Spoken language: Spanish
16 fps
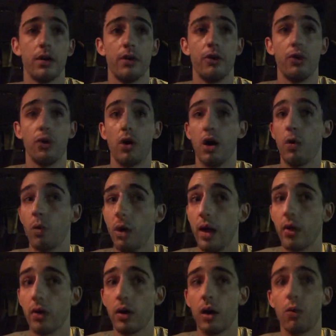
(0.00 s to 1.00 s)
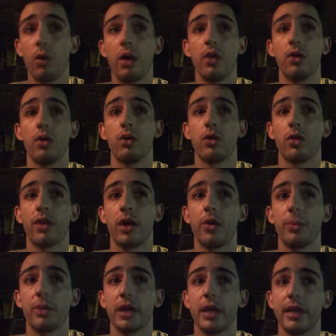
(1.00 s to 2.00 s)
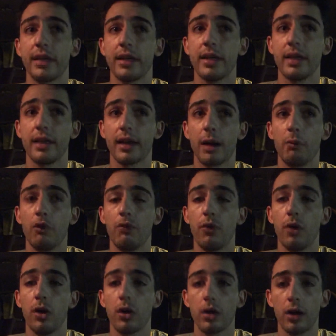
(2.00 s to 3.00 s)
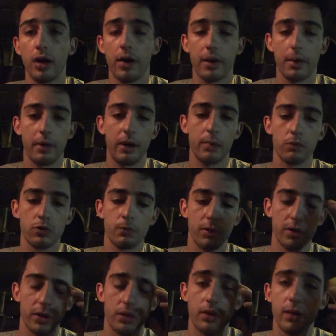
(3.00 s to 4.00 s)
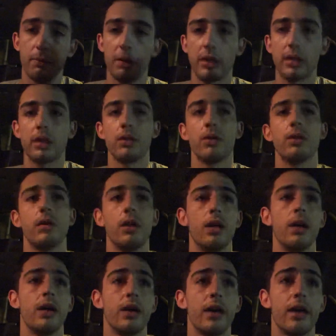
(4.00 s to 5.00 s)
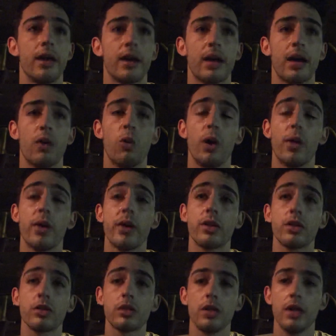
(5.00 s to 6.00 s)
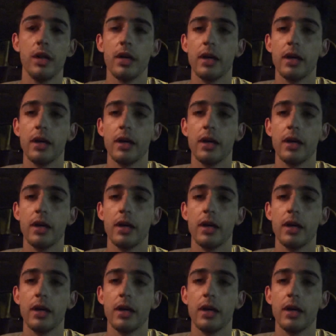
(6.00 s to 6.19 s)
No ha jugado, ha jugado Gonzalo Villar y Ramón Folk. Ahora hablaremos un poquito del partido eh, que han jugado ellos.